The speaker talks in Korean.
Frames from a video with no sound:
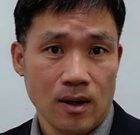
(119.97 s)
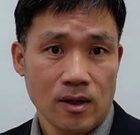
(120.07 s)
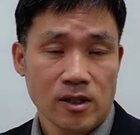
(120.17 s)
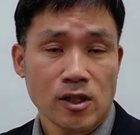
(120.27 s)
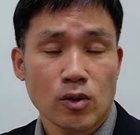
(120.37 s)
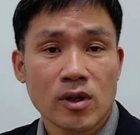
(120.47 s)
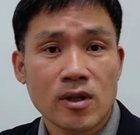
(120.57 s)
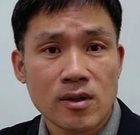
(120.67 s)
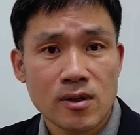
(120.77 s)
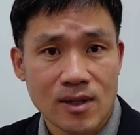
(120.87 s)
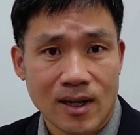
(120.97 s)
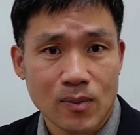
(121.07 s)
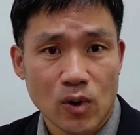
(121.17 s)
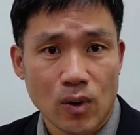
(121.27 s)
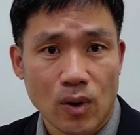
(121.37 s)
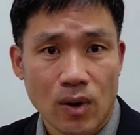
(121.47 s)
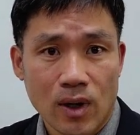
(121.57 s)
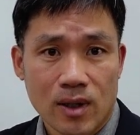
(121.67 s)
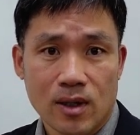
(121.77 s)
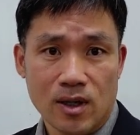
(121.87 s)
실제로 글을 쓰는 사람도
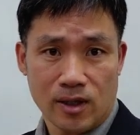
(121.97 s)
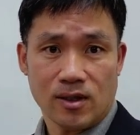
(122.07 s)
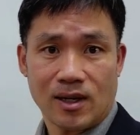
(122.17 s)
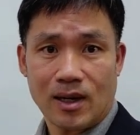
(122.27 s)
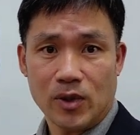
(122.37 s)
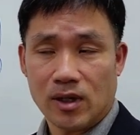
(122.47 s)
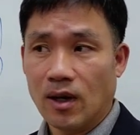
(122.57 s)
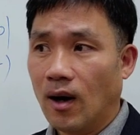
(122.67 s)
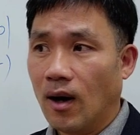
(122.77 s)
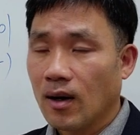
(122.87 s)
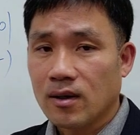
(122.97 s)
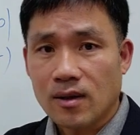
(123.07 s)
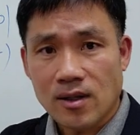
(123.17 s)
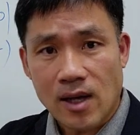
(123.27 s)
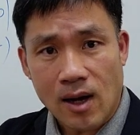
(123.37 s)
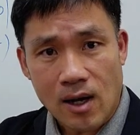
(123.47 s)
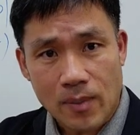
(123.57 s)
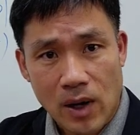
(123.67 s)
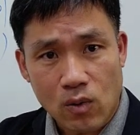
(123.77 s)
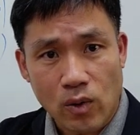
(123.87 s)
글을 읽는 사람이 그렇게 생각을
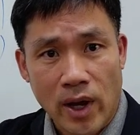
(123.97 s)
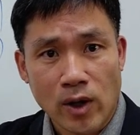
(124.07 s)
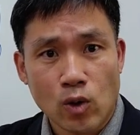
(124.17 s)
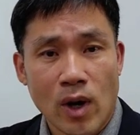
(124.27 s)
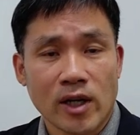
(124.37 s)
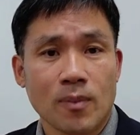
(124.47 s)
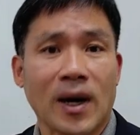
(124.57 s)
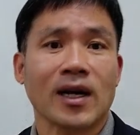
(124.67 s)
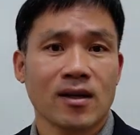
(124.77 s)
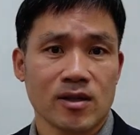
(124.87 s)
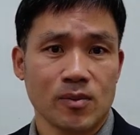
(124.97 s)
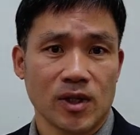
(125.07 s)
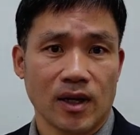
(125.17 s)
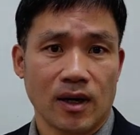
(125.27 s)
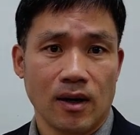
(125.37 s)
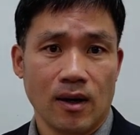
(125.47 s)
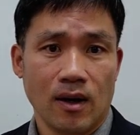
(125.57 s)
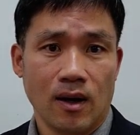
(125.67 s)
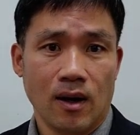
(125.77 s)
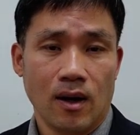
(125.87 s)
바꾸고 행동하기를 바랄 것입니다.
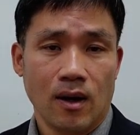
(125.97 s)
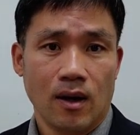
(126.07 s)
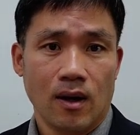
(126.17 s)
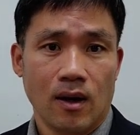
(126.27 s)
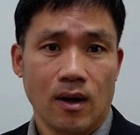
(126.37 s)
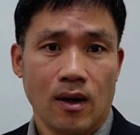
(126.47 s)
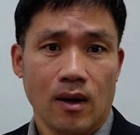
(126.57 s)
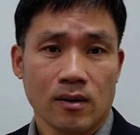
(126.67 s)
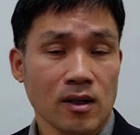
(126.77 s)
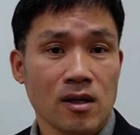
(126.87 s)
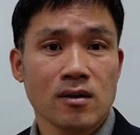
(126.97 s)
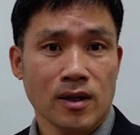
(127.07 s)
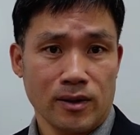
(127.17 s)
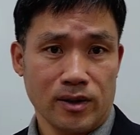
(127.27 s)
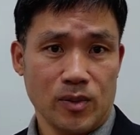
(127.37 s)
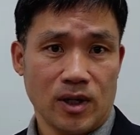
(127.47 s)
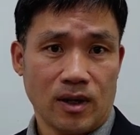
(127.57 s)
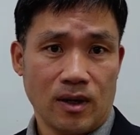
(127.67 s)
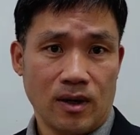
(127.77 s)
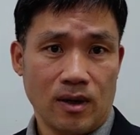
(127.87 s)
설득해 드립니다.
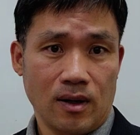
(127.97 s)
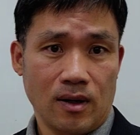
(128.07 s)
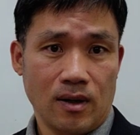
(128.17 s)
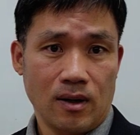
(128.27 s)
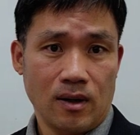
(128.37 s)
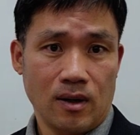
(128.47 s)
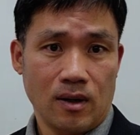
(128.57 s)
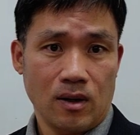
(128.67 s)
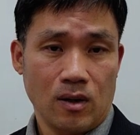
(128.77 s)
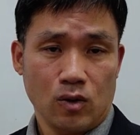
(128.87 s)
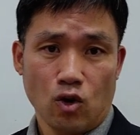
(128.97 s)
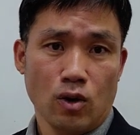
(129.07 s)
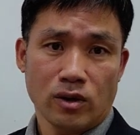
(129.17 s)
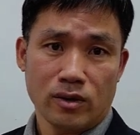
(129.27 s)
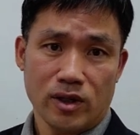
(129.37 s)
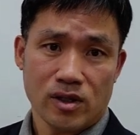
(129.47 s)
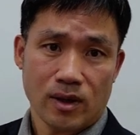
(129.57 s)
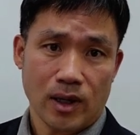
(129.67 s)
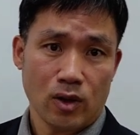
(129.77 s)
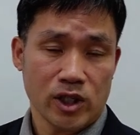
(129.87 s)
또 어떤 글이
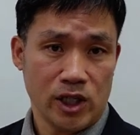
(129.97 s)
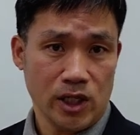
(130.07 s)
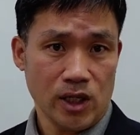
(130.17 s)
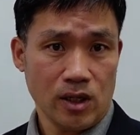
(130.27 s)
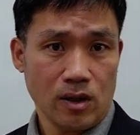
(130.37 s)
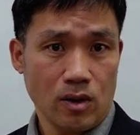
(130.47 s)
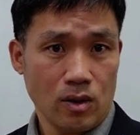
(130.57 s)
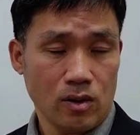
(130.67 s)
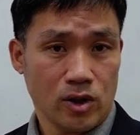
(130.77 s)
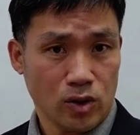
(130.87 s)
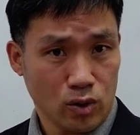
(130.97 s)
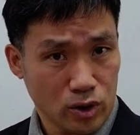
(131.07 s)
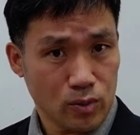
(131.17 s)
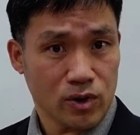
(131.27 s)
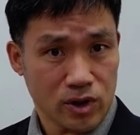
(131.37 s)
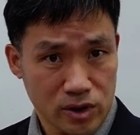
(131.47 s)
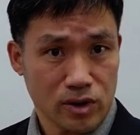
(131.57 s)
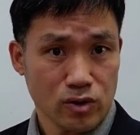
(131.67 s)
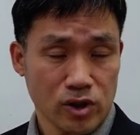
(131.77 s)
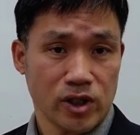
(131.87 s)
있을까요? 시? 시도 여러분 글을 쓰는
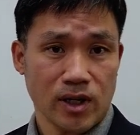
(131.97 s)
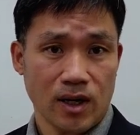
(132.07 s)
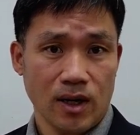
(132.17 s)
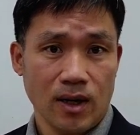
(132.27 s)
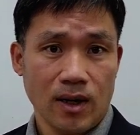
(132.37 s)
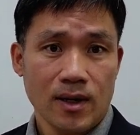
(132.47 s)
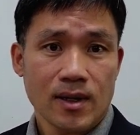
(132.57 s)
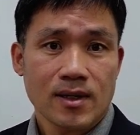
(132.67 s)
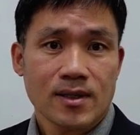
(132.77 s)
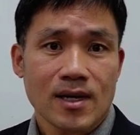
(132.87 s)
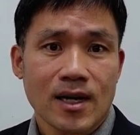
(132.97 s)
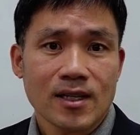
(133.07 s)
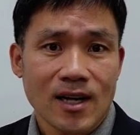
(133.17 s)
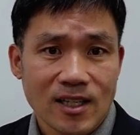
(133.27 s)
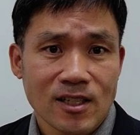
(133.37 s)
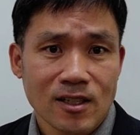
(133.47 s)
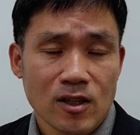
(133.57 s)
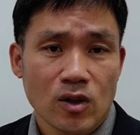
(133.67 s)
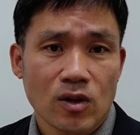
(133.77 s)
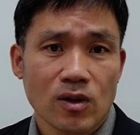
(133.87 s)
거죠. 시가 자기
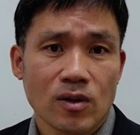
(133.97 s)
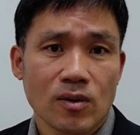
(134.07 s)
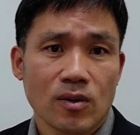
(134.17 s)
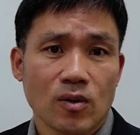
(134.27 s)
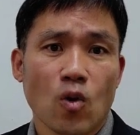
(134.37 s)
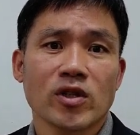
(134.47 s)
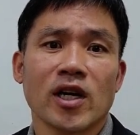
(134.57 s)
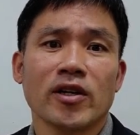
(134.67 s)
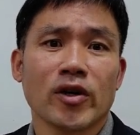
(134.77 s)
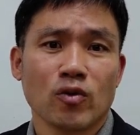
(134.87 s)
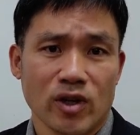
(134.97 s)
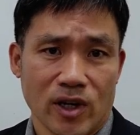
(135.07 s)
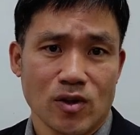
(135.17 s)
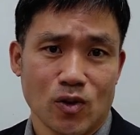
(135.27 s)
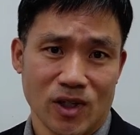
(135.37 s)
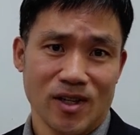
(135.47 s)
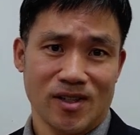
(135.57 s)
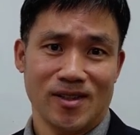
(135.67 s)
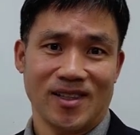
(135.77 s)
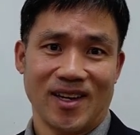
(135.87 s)
자신이 독자일 경우도 있겠죠. 시를
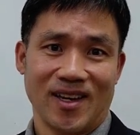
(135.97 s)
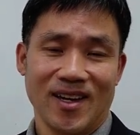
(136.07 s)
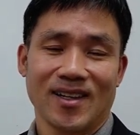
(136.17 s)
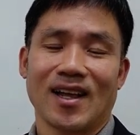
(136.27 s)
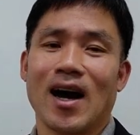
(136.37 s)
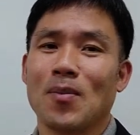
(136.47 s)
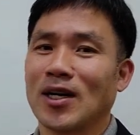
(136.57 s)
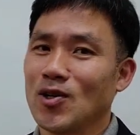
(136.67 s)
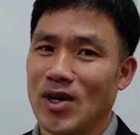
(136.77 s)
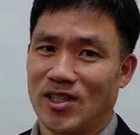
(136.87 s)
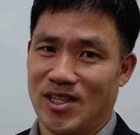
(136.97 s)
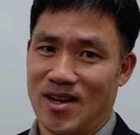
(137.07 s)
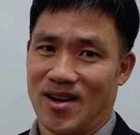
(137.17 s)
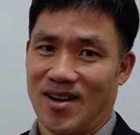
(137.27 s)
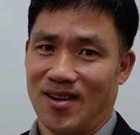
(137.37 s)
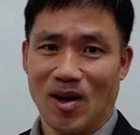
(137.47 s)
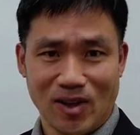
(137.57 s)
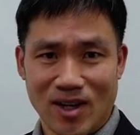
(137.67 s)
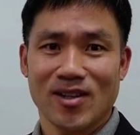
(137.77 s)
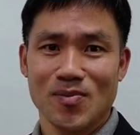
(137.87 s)
쓸 때 나만을 위한 시야
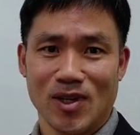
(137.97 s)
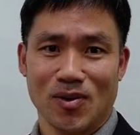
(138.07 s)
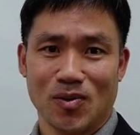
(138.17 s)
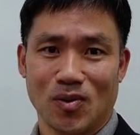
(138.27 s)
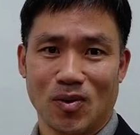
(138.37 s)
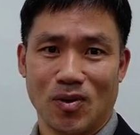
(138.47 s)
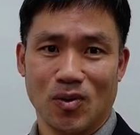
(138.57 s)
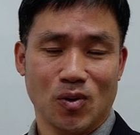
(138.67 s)
가능할 겁니다. 그것도